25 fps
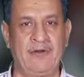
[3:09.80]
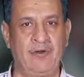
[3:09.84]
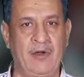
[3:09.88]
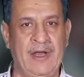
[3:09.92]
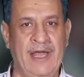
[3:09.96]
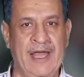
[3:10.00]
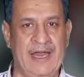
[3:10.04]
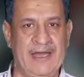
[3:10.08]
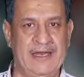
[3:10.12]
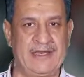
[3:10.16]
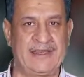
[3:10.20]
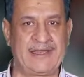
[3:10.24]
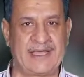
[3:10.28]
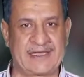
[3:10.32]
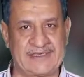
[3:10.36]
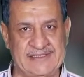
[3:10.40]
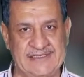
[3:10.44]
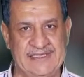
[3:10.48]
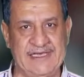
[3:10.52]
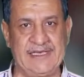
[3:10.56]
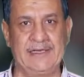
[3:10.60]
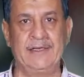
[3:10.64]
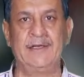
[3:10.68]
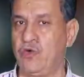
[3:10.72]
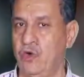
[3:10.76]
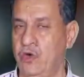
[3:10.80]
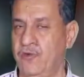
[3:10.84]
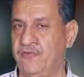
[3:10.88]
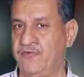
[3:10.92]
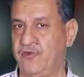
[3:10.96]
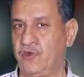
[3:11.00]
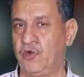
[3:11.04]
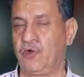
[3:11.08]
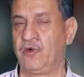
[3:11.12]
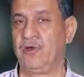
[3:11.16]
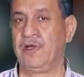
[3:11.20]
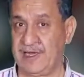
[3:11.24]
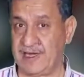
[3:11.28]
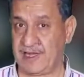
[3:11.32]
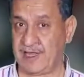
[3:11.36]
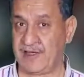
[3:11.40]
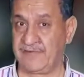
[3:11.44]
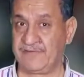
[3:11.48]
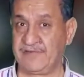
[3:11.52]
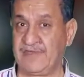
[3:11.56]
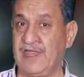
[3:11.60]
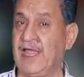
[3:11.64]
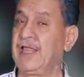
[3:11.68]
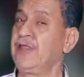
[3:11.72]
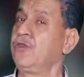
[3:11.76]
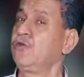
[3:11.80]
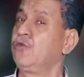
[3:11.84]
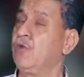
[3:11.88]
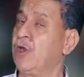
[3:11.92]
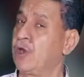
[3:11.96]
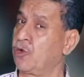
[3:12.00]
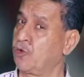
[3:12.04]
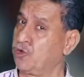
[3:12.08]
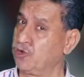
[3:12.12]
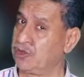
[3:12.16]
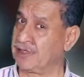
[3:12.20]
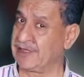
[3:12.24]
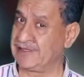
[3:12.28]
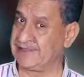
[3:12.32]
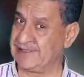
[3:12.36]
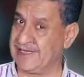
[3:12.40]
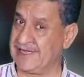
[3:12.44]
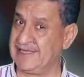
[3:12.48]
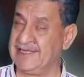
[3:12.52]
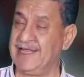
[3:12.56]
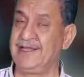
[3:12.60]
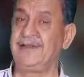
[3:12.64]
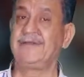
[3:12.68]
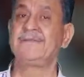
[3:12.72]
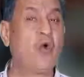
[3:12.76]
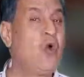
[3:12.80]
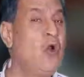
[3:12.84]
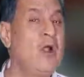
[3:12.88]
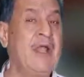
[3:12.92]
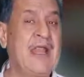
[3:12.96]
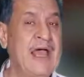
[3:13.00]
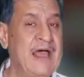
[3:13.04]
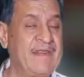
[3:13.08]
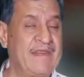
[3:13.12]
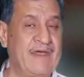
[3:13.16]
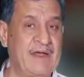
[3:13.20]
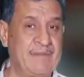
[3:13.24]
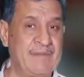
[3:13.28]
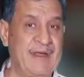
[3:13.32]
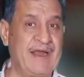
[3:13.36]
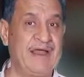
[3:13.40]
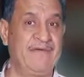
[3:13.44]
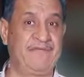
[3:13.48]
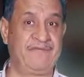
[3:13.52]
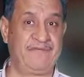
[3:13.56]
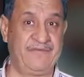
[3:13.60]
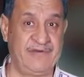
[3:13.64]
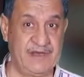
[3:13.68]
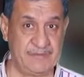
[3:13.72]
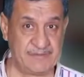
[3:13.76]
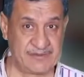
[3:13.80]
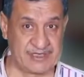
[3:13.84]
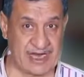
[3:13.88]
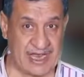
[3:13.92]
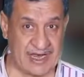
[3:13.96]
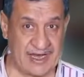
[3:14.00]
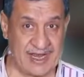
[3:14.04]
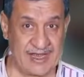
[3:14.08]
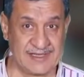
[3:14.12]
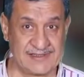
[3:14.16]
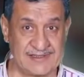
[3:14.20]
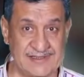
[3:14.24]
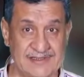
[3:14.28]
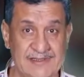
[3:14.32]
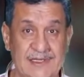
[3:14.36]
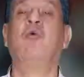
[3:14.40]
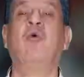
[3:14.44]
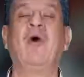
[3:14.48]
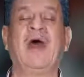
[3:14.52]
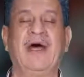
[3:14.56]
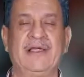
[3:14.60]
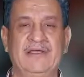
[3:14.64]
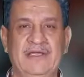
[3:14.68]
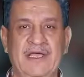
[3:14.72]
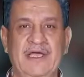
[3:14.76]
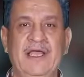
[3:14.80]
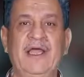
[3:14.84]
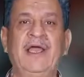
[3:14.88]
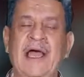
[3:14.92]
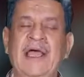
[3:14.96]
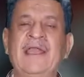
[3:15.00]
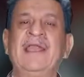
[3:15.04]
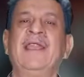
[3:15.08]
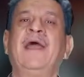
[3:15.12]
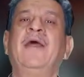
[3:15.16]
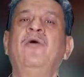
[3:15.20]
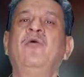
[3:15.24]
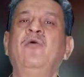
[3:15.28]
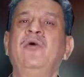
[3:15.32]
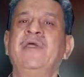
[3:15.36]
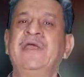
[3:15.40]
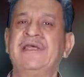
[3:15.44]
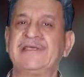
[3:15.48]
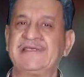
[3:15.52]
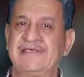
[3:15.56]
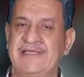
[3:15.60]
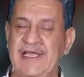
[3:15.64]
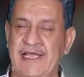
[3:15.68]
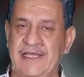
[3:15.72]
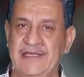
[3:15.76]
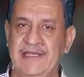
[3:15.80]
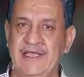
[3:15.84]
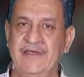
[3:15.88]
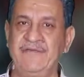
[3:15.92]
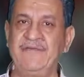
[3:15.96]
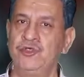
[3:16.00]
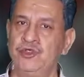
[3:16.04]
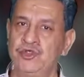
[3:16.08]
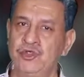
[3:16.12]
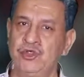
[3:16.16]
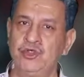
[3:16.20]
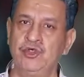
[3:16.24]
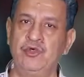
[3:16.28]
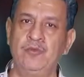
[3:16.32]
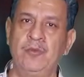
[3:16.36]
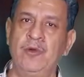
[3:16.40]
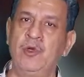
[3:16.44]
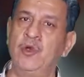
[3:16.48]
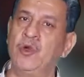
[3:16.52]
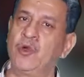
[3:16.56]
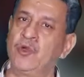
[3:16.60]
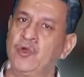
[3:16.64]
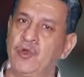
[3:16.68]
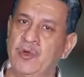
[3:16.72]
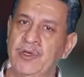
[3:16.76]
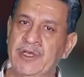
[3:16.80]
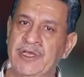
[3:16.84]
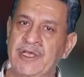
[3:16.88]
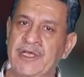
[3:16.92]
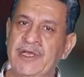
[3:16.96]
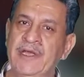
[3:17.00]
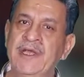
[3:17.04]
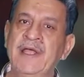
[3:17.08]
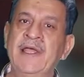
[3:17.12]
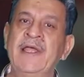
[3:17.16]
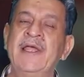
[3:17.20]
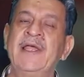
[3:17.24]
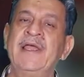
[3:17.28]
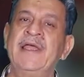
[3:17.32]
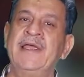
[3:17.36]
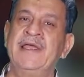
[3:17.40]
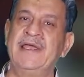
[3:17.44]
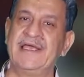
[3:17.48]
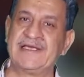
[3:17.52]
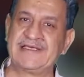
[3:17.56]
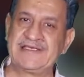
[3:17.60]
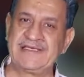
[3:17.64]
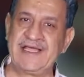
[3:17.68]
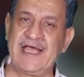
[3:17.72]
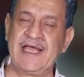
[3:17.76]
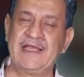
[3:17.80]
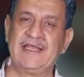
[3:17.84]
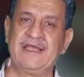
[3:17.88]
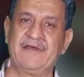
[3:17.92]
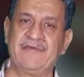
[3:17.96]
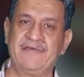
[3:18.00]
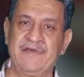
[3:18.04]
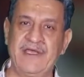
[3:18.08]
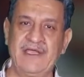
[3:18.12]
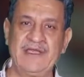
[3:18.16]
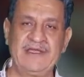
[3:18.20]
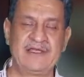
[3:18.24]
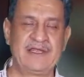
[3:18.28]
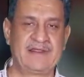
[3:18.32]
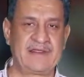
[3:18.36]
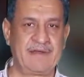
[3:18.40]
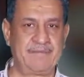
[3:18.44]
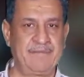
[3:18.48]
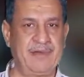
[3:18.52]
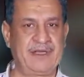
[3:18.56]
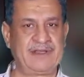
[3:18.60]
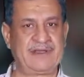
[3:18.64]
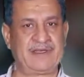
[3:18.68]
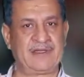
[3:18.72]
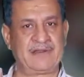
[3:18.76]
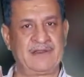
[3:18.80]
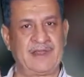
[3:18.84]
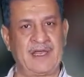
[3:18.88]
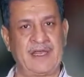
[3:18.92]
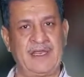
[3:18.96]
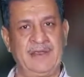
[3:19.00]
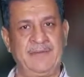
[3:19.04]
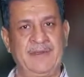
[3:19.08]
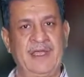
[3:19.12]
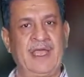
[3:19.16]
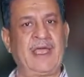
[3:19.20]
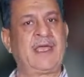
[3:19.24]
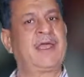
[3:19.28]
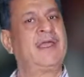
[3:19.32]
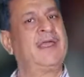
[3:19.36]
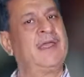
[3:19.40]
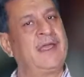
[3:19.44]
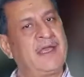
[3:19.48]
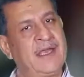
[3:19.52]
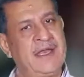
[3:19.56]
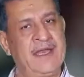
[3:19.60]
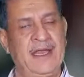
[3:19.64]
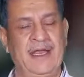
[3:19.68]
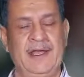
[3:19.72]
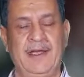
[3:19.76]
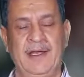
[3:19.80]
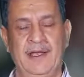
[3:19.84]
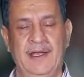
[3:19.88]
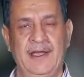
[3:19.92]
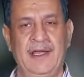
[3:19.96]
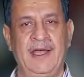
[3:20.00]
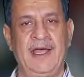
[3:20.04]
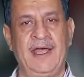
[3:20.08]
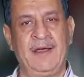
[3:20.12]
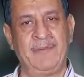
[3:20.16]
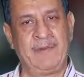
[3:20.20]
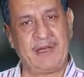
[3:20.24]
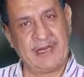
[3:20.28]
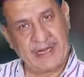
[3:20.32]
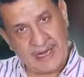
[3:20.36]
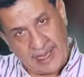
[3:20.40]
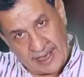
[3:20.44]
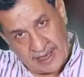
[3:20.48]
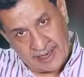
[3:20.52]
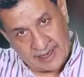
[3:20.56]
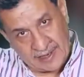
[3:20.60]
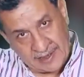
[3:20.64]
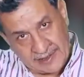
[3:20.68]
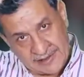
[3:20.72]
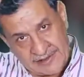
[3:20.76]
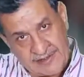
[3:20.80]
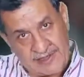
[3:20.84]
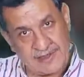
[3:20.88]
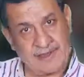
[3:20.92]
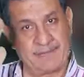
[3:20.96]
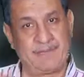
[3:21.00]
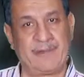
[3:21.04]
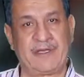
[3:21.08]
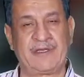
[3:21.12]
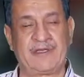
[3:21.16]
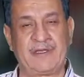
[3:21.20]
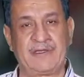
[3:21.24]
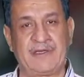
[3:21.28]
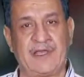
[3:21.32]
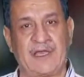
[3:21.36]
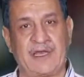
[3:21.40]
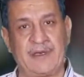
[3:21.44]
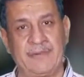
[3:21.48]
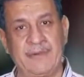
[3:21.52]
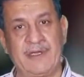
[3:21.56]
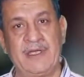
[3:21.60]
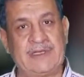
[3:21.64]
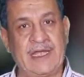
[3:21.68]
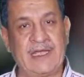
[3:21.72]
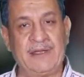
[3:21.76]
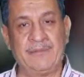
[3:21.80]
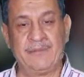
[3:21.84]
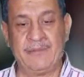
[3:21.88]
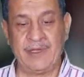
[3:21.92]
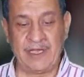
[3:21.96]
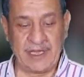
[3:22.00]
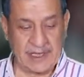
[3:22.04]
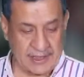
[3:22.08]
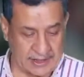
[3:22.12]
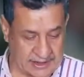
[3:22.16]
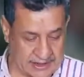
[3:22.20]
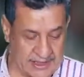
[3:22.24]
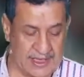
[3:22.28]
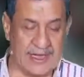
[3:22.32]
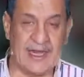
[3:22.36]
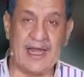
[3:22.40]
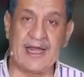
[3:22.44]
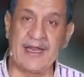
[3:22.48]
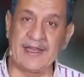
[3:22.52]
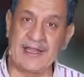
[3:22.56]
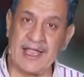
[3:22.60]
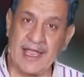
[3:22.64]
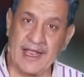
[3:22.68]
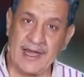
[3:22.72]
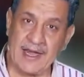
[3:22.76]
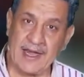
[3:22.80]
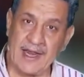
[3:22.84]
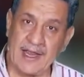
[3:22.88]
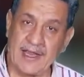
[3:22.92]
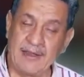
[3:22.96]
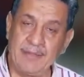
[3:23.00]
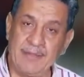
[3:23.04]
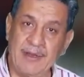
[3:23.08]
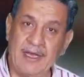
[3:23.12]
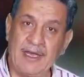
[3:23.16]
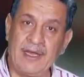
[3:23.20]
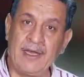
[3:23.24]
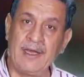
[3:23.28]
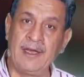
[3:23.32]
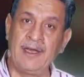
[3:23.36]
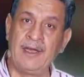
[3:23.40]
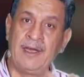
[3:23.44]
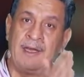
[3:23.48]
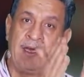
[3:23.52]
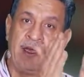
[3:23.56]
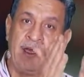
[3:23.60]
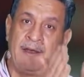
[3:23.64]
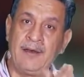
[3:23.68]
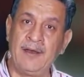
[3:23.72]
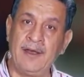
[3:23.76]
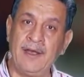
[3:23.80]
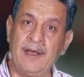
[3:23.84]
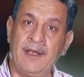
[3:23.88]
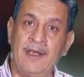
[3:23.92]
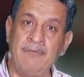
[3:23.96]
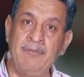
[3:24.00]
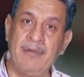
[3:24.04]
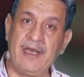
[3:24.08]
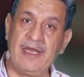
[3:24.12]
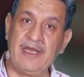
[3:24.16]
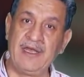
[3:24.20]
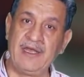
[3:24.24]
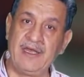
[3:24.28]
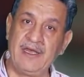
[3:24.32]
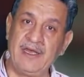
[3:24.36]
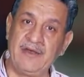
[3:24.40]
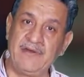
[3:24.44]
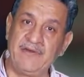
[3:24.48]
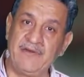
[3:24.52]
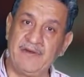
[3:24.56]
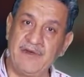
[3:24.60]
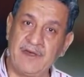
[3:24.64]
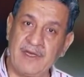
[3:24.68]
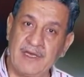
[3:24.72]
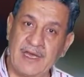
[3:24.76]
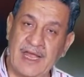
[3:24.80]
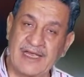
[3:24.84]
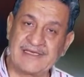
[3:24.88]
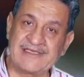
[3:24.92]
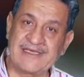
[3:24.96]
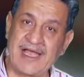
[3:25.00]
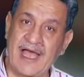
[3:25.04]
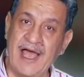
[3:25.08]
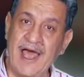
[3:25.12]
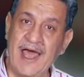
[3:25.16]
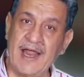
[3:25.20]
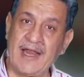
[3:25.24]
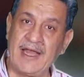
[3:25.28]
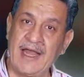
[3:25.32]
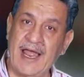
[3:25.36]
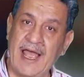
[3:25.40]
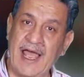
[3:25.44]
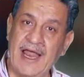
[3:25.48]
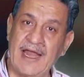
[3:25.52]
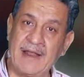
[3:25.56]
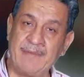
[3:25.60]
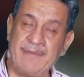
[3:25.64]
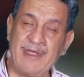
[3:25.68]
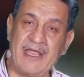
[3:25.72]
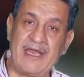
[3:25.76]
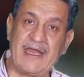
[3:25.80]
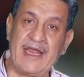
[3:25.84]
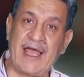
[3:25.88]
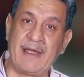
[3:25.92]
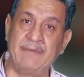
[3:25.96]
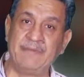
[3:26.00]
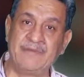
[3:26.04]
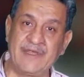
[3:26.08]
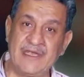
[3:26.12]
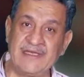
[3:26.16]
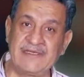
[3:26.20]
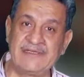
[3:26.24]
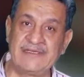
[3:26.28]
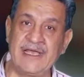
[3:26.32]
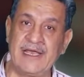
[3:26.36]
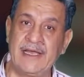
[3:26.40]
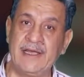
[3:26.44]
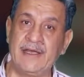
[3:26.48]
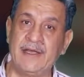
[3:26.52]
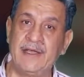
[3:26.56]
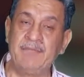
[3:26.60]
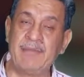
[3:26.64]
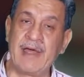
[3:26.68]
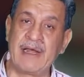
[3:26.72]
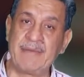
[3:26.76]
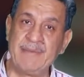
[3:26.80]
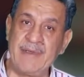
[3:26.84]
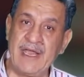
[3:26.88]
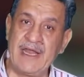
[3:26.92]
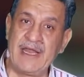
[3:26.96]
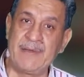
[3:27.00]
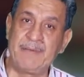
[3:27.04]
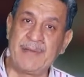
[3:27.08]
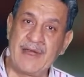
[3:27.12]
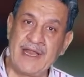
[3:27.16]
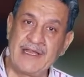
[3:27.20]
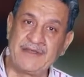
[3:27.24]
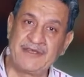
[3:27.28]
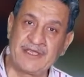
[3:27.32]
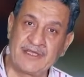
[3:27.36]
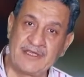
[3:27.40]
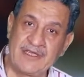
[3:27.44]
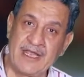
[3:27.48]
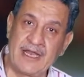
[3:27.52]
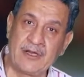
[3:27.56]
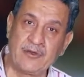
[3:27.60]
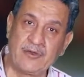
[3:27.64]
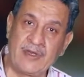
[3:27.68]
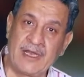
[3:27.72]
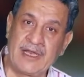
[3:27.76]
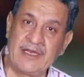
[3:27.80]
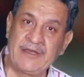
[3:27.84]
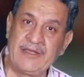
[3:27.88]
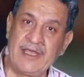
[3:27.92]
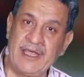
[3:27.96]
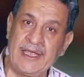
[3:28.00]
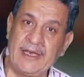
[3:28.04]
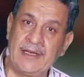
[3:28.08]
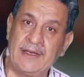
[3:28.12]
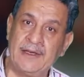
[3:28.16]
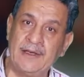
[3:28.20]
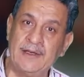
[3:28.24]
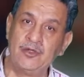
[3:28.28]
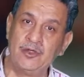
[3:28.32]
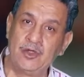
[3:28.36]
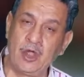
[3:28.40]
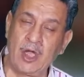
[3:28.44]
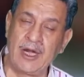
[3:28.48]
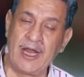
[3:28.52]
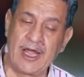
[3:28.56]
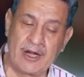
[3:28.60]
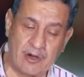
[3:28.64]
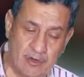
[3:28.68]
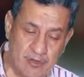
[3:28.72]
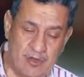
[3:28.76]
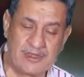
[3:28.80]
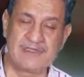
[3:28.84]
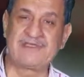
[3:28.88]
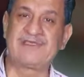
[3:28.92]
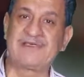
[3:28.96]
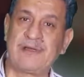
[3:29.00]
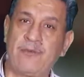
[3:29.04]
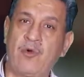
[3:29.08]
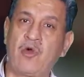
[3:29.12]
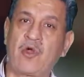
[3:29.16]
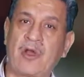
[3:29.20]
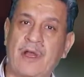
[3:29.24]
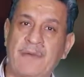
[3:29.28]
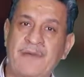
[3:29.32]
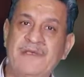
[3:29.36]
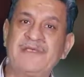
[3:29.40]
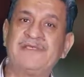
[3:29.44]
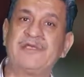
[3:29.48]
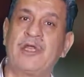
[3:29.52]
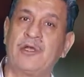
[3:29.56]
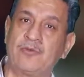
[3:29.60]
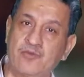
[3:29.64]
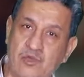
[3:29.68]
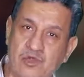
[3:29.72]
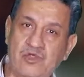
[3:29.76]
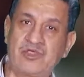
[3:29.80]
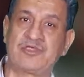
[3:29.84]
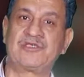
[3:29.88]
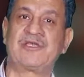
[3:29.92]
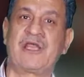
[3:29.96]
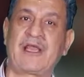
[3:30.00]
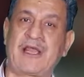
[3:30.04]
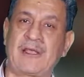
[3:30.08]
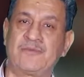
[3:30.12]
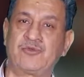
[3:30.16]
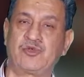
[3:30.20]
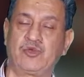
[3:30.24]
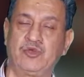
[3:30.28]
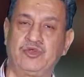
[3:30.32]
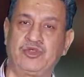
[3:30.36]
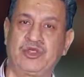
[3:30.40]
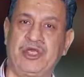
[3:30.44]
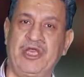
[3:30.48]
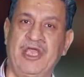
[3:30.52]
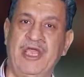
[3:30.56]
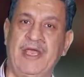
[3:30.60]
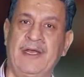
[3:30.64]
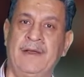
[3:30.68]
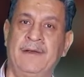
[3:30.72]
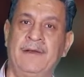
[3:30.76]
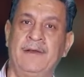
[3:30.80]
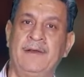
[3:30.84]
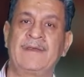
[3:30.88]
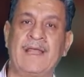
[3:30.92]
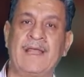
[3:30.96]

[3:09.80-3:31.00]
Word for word: لانه الان التخزين كلفته انخفضت والقدره زادت كل هذا الملف المجعلص واضح انه يستهدف جيوب الاردنيين يستهدف انت ثبتت الضريبه يا اخي اقنعنا امنا على راسي ثبت الضريبه طيب خلينا نتحرك بال بالاسعار العالميه اللي عم تنزل برميل برنت 32 دولار ولسه بكره بنزل بجوز توصل 25